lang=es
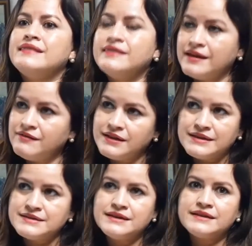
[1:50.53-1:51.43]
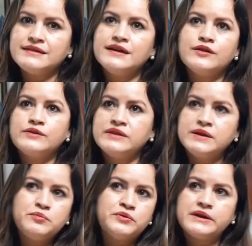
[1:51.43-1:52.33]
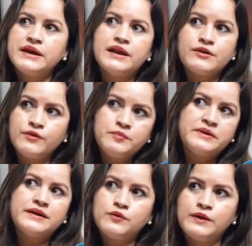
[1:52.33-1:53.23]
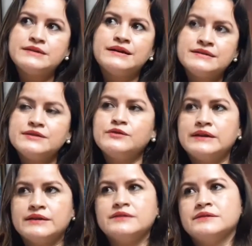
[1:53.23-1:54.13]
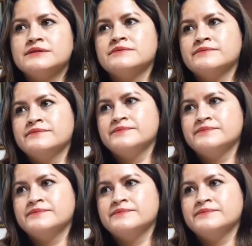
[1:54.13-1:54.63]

deben de hacer día con día porque es el rol para el cual han sido electas.